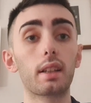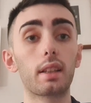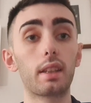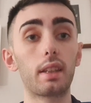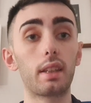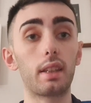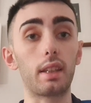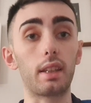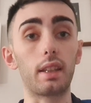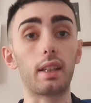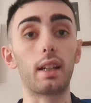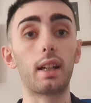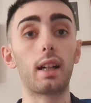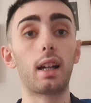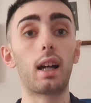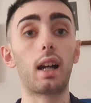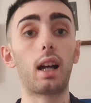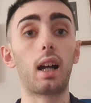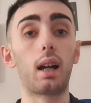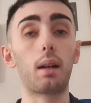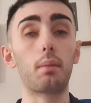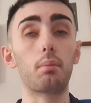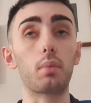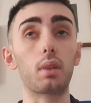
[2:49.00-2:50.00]
che
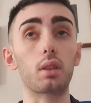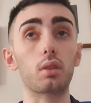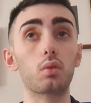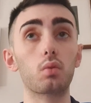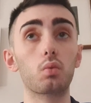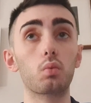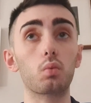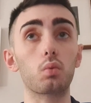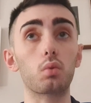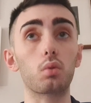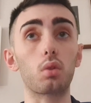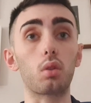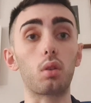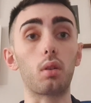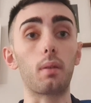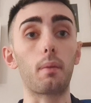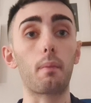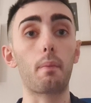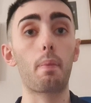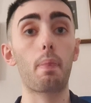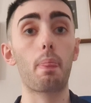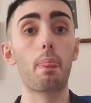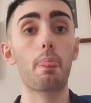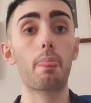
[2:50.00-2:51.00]
ha battuto
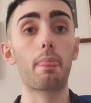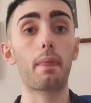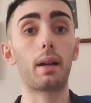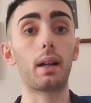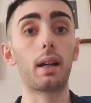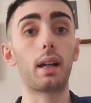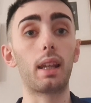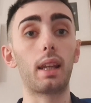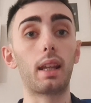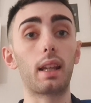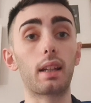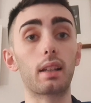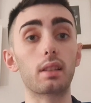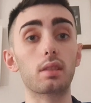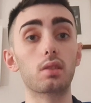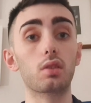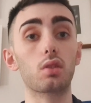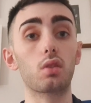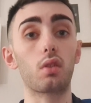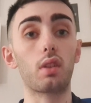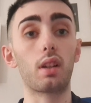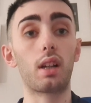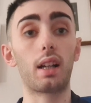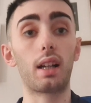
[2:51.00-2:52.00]
la
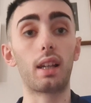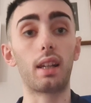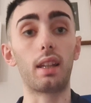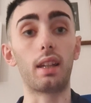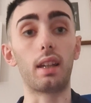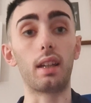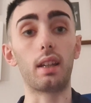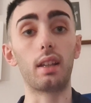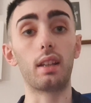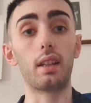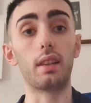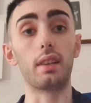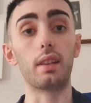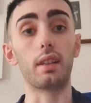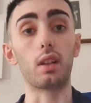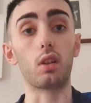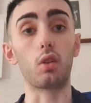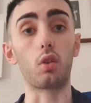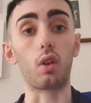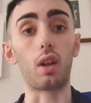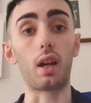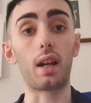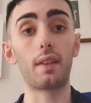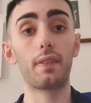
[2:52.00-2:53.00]
nazionale
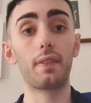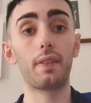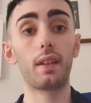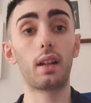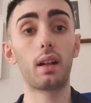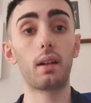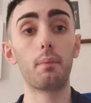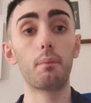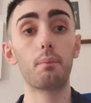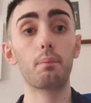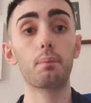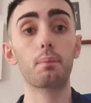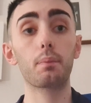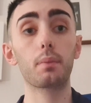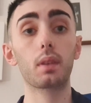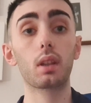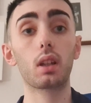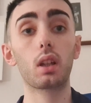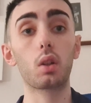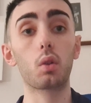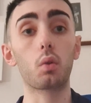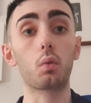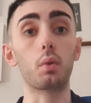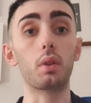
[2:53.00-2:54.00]
dell'Olanda,
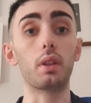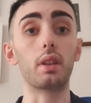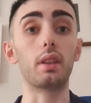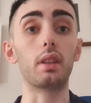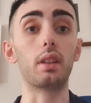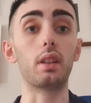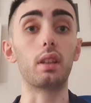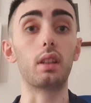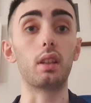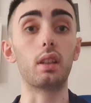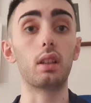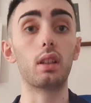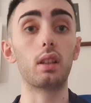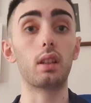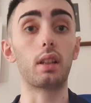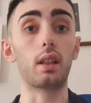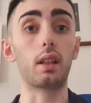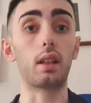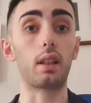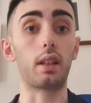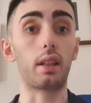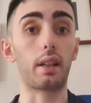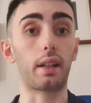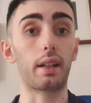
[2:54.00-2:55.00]
quindi
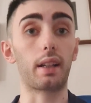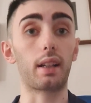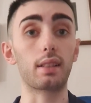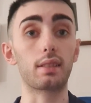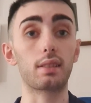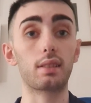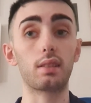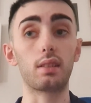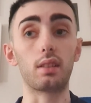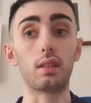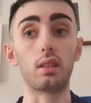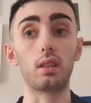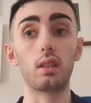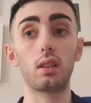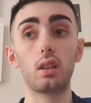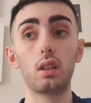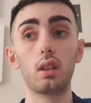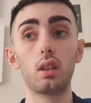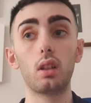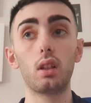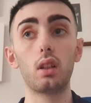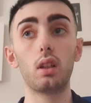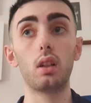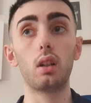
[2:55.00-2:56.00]
eh, ragazzi
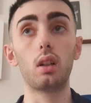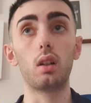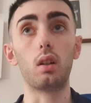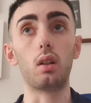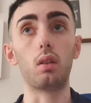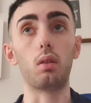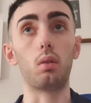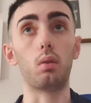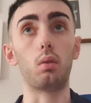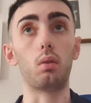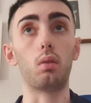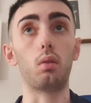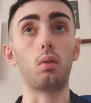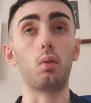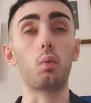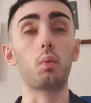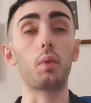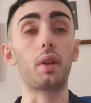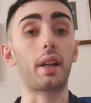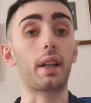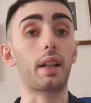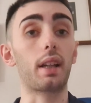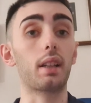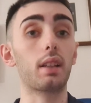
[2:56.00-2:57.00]
eh,
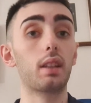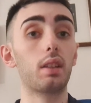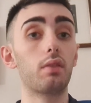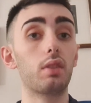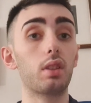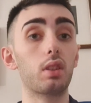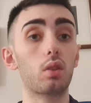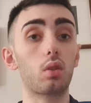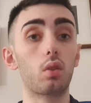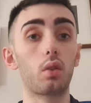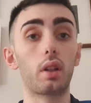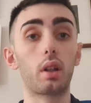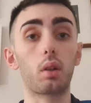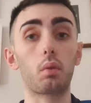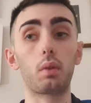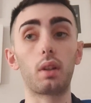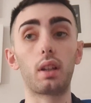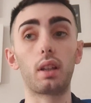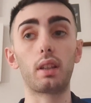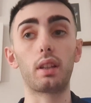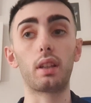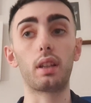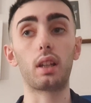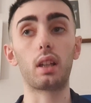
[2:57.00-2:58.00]
una grande vittoria
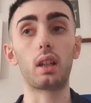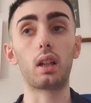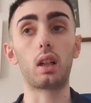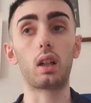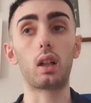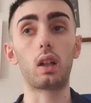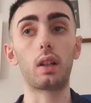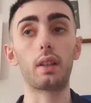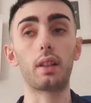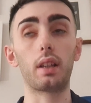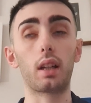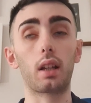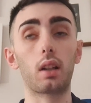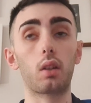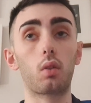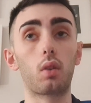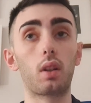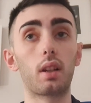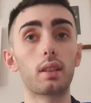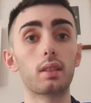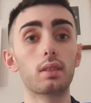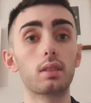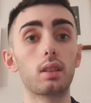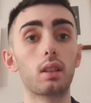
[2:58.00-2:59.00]
quella della, della,
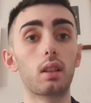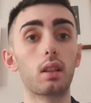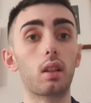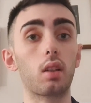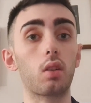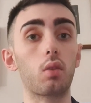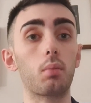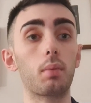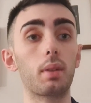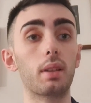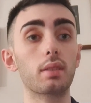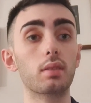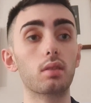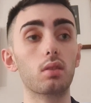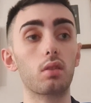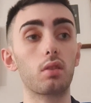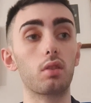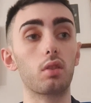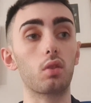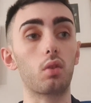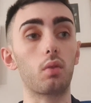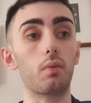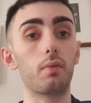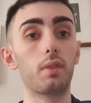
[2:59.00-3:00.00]
Croazia che come al
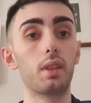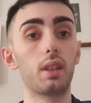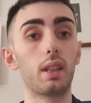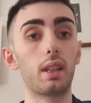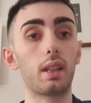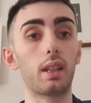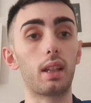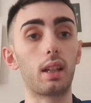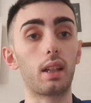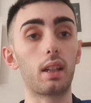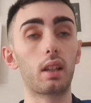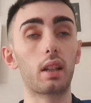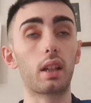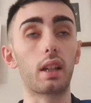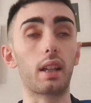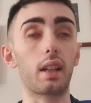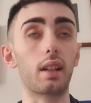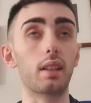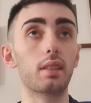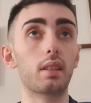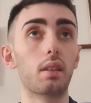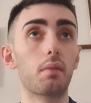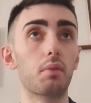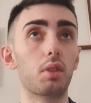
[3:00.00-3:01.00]
solito viene, che in
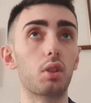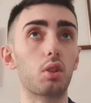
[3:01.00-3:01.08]
realtà ha